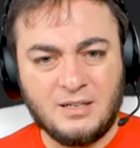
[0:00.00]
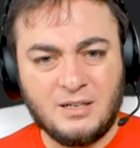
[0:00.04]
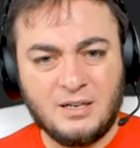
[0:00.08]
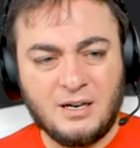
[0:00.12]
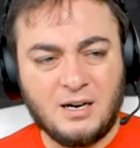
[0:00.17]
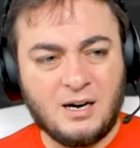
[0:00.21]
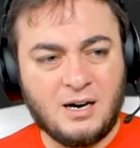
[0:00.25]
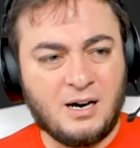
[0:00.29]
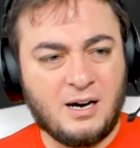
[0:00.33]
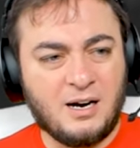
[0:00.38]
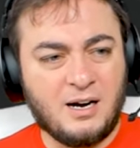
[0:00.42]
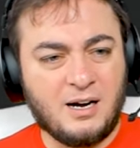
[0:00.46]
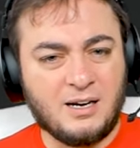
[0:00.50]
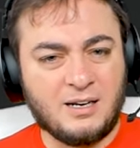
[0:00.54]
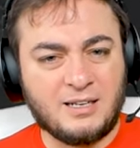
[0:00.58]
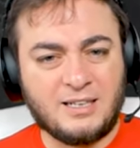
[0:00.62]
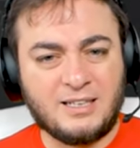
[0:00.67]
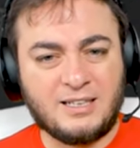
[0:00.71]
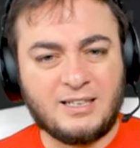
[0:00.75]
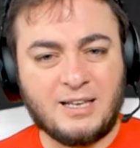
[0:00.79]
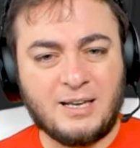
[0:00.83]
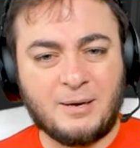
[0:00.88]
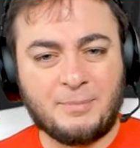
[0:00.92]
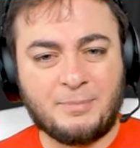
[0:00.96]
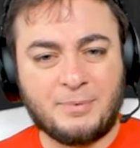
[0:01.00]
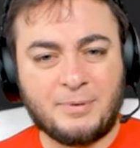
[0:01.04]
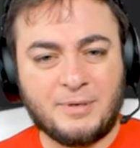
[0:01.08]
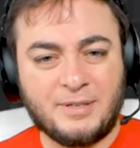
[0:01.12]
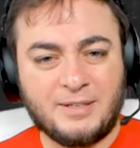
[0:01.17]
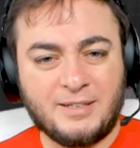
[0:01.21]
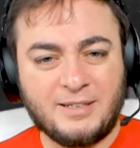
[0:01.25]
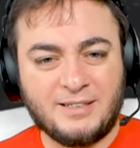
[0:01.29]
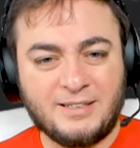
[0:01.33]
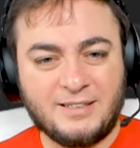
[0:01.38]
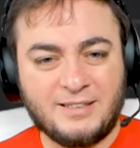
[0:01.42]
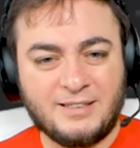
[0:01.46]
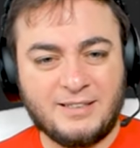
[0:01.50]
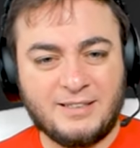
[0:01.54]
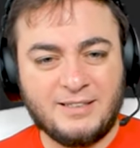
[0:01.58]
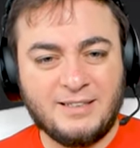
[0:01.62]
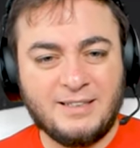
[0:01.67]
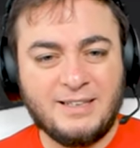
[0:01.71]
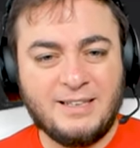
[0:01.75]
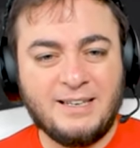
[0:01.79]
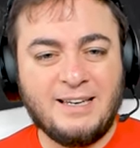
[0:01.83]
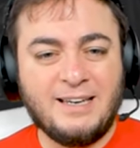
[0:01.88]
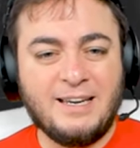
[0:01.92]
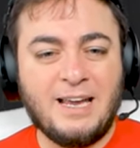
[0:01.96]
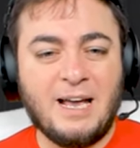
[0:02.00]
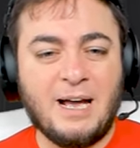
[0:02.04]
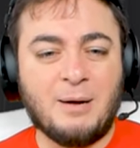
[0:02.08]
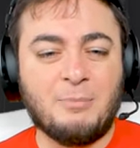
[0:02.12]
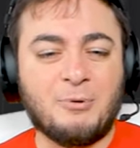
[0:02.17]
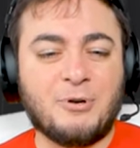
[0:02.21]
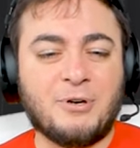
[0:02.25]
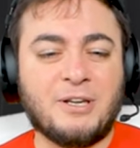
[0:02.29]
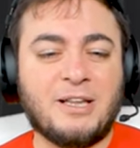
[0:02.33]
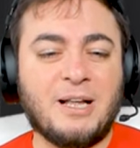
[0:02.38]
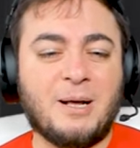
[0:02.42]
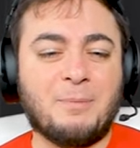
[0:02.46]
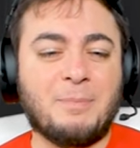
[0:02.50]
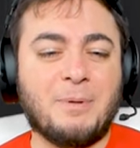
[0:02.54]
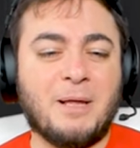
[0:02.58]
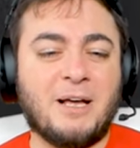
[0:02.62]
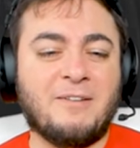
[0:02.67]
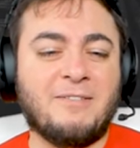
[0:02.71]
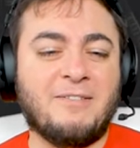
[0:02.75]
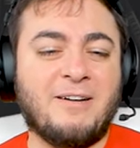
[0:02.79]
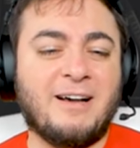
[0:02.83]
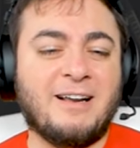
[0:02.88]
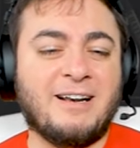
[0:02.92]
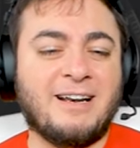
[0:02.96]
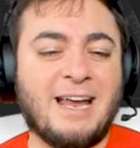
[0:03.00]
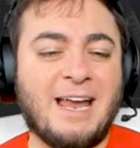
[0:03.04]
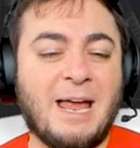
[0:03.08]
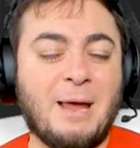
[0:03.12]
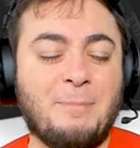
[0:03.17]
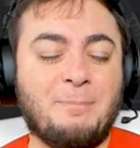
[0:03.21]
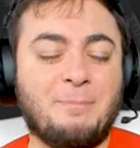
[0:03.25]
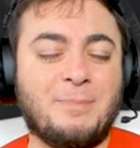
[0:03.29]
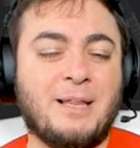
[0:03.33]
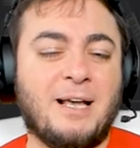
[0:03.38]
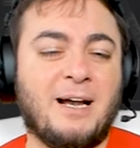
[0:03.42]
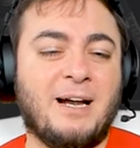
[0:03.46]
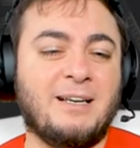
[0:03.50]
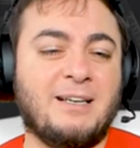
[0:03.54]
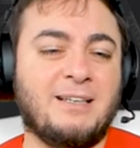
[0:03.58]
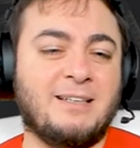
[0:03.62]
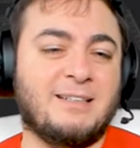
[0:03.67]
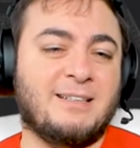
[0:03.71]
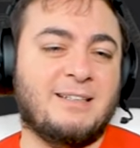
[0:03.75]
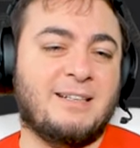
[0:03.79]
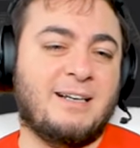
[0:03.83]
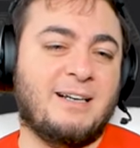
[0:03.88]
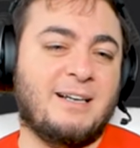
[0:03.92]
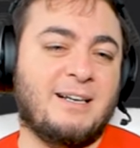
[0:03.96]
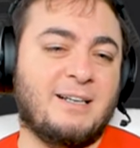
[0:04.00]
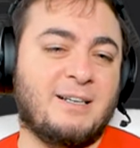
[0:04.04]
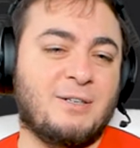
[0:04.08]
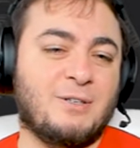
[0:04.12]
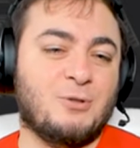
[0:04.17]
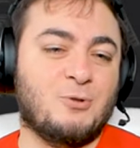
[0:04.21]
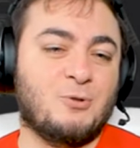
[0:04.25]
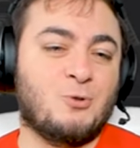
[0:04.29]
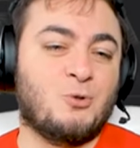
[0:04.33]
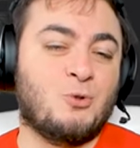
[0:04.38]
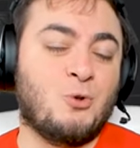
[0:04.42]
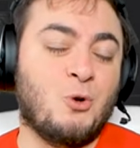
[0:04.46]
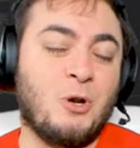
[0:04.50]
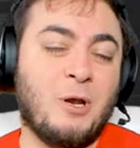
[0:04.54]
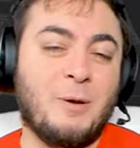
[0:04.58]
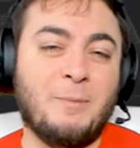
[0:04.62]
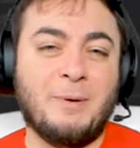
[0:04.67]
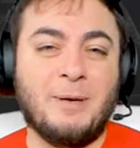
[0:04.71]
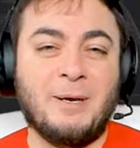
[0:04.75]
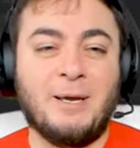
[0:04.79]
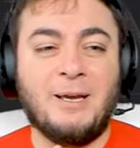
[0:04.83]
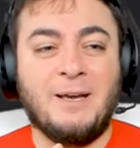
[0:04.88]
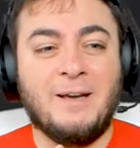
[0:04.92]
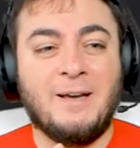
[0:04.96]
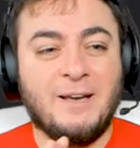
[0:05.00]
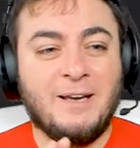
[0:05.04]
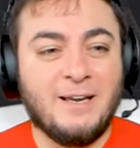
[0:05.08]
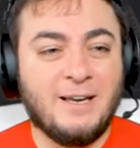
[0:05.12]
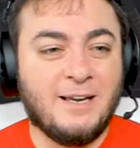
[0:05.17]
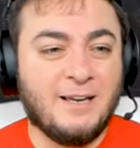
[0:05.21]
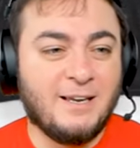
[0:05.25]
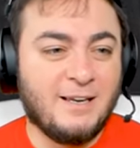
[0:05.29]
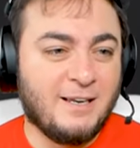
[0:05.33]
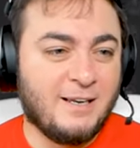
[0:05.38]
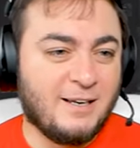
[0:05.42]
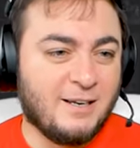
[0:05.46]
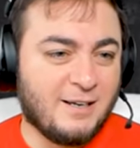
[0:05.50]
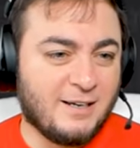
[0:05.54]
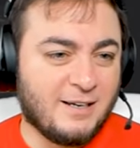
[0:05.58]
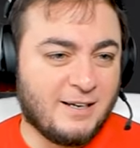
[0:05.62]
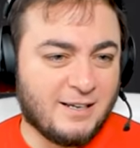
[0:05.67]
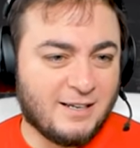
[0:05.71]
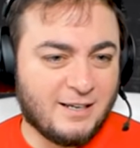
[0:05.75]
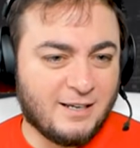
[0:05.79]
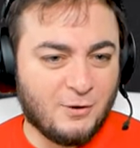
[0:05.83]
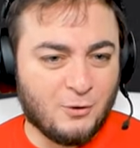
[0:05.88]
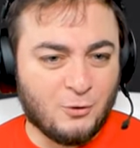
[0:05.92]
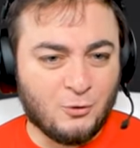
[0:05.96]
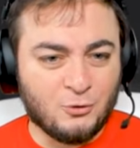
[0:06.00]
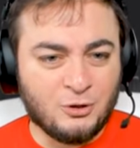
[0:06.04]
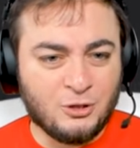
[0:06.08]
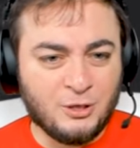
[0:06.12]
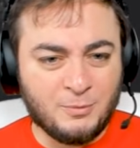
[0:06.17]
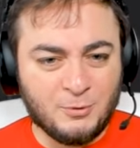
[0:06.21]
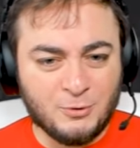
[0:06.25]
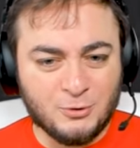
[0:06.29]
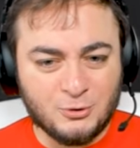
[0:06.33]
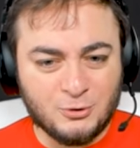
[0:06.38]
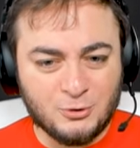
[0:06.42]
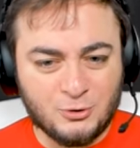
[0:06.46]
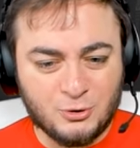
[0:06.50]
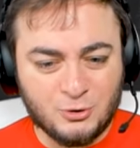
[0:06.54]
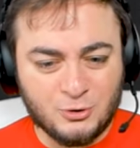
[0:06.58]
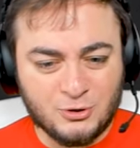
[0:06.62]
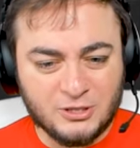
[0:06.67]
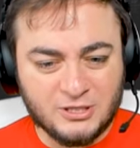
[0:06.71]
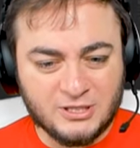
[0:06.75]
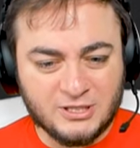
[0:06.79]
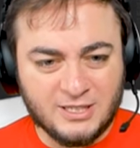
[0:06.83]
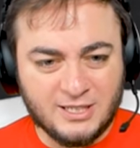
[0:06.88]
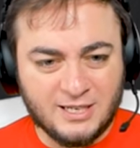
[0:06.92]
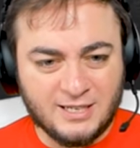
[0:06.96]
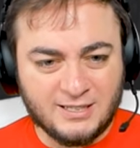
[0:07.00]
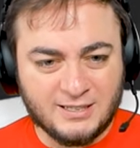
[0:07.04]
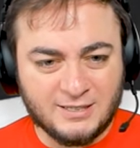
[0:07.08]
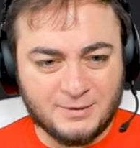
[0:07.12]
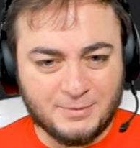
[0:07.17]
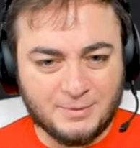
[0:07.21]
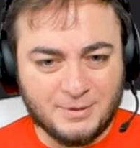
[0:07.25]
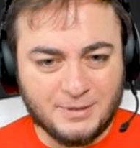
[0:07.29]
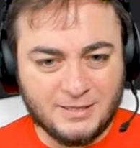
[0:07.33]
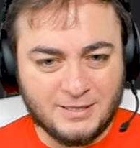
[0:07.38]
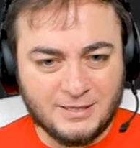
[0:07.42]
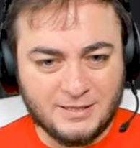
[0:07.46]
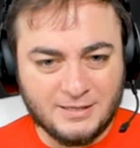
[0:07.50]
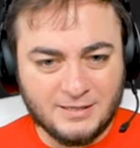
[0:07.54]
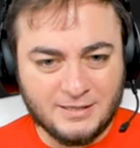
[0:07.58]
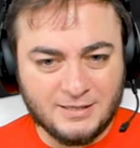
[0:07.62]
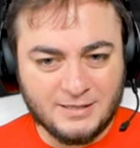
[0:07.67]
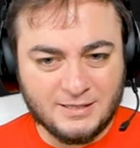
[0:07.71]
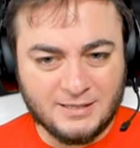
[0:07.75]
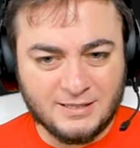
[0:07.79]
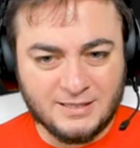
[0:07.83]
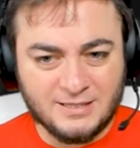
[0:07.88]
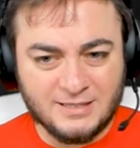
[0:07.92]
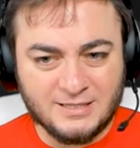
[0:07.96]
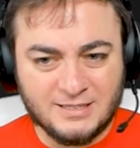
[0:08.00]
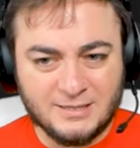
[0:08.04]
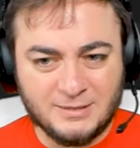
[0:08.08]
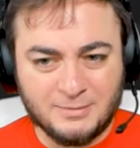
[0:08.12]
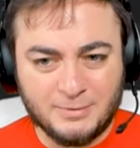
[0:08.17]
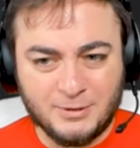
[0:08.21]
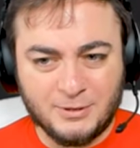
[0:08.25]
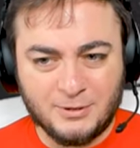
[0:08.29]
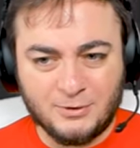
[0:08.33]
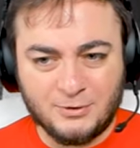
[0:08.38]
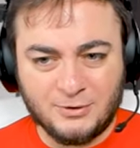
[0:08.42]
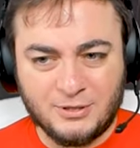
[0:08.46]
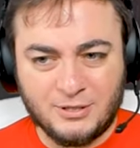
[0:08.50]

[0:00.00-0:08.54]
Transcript: Aha kitap. Ya bu kitaplar var ya hep de aynıdır ha. Şöyle bir odam olsun çok isterdim. Gizli bir oda.